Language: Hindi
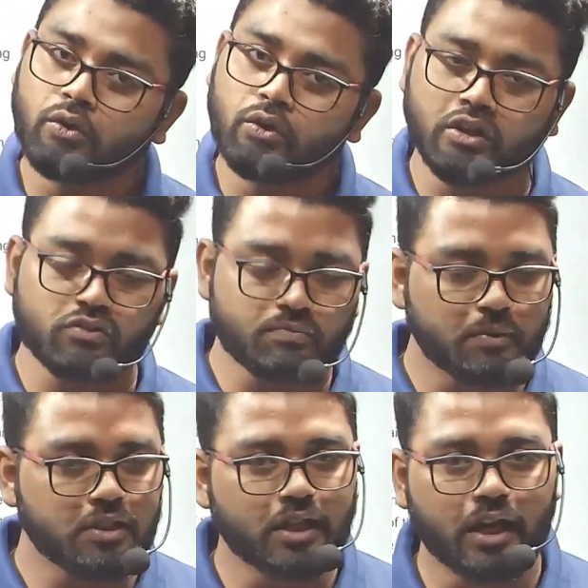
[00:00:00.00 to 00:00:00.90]
नोटिस
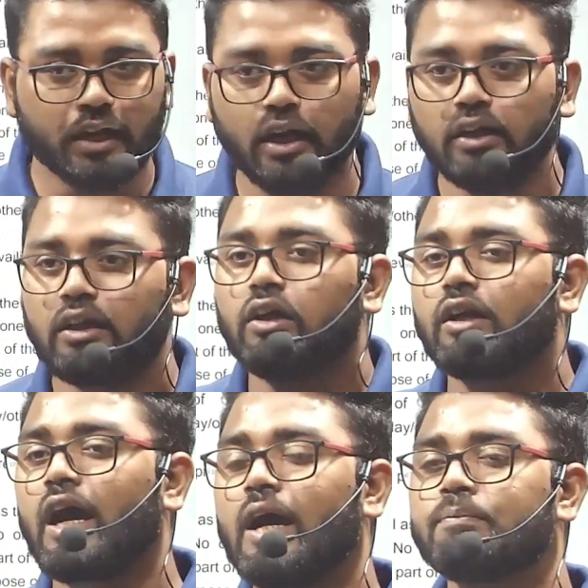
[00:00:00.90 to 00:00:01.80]
मिल जाएगा
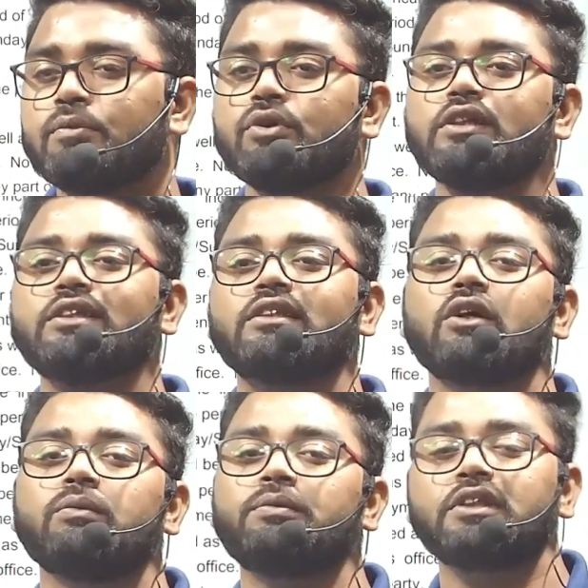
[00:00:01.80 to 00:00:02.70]
और आपको इसके
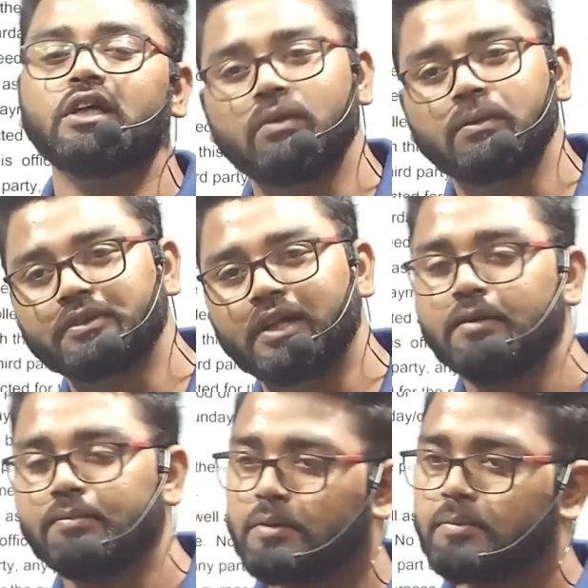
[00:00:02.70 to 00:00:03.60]
ऑफिशियल
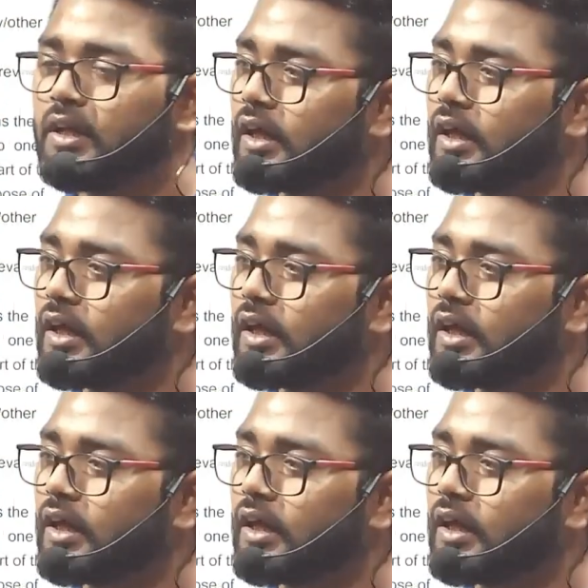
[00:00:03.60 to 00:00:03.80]
वेबसाइट पर भी